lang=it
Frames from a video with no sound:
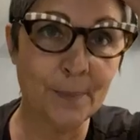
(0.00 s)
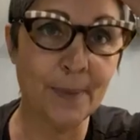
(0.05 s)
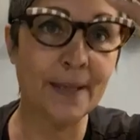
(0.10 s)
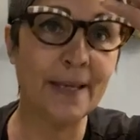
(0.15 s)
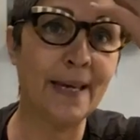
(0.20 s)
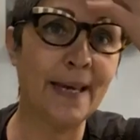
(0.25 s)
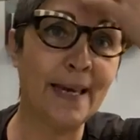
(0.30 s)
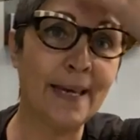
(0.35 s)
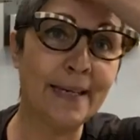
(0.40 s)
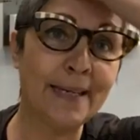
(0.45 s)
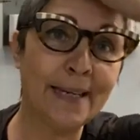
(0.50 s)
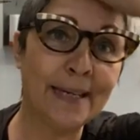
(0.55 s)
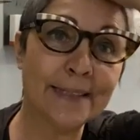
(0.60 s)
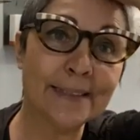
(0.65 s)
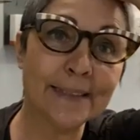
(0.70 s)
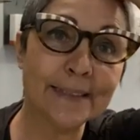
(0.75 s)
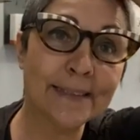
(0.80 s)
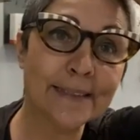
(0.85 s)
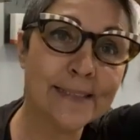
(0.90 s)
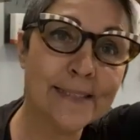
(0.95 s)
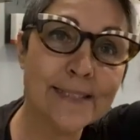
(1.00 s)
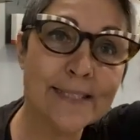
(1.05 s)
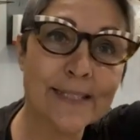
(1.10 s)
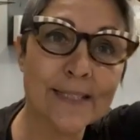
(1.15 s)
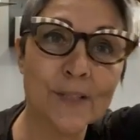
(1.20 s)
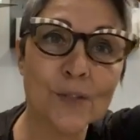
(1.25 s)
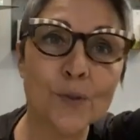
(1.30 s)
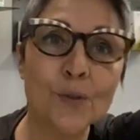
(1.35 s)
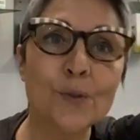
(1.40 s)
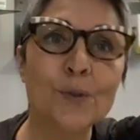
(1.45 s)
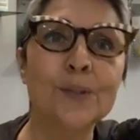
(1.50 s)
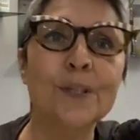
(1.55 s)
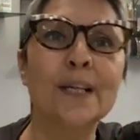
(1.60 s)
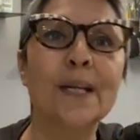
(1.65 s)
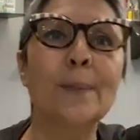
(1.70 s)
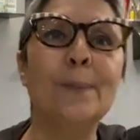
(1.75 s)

magari andate in giro con i